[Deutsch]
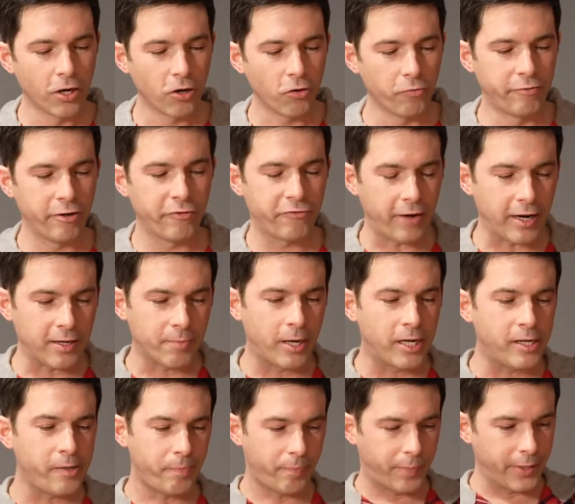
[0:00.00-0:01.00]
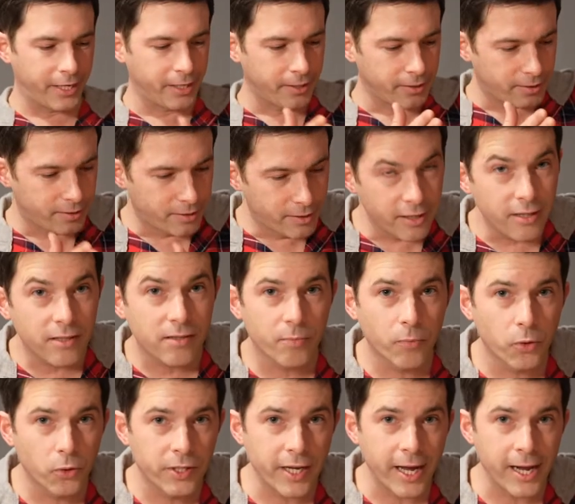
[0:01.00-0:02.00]
Und wir fangen mal bei diesem
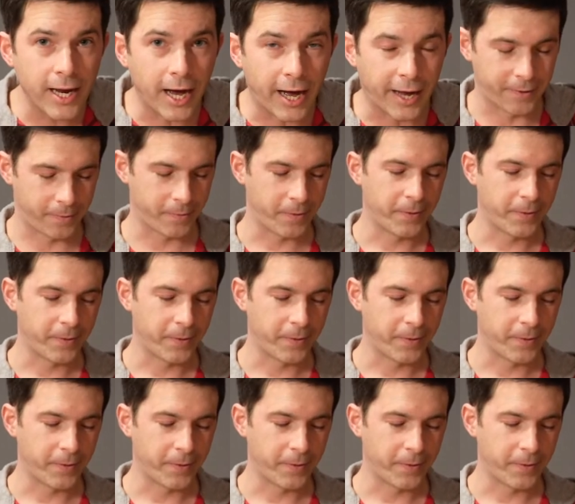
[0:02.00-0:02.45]
Modell an.